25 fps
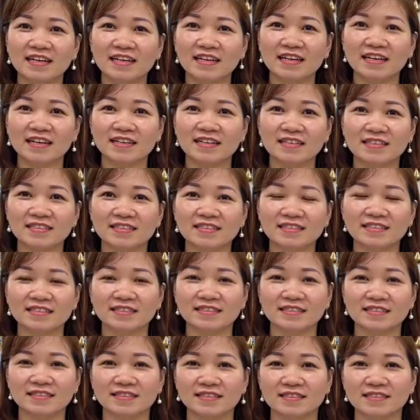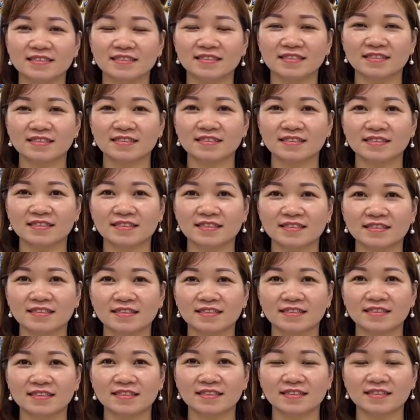Dạ cho em hỏi với này, ngoài ba
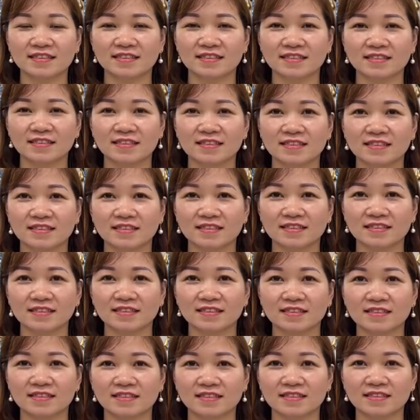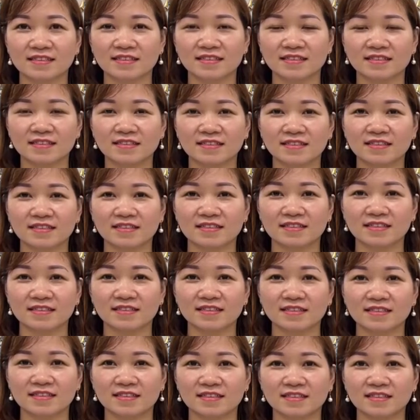chén mini ở trên ban thờ ấy, thì mình có thể
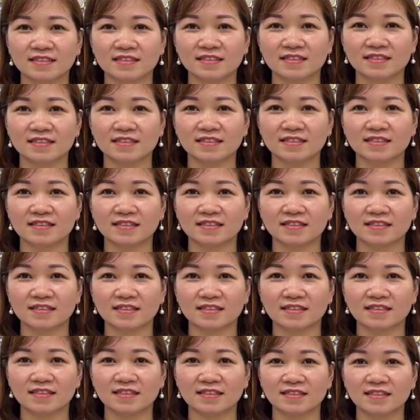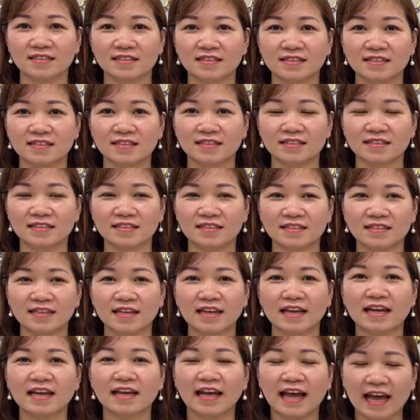bày thêm các loại cháo khác trên ban thờ được không?
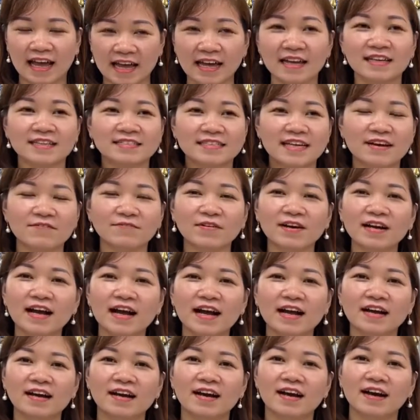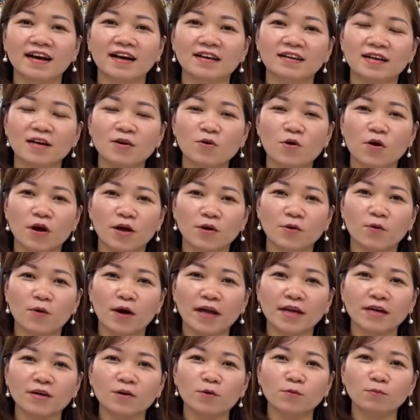À, dạ vâng ạ. À, câu hỏi của
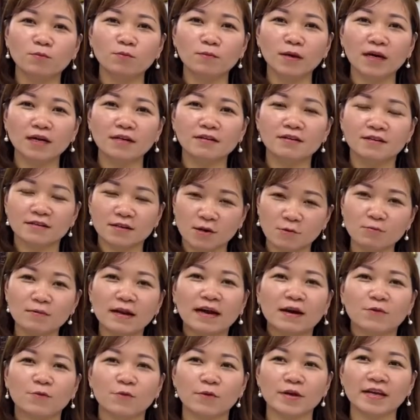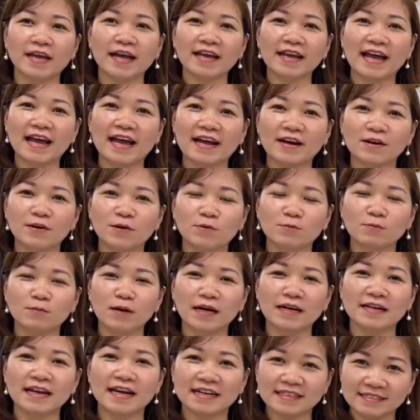anh cũng ờ, được đông đảo quý khách hàng cũng
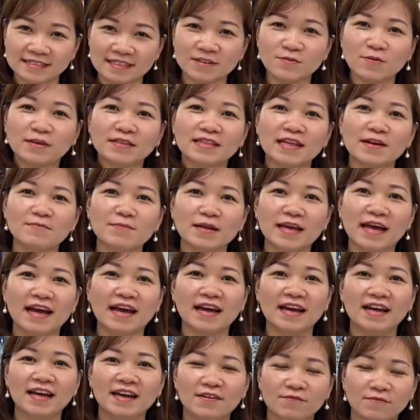đang rất quan tâm đấy ạ.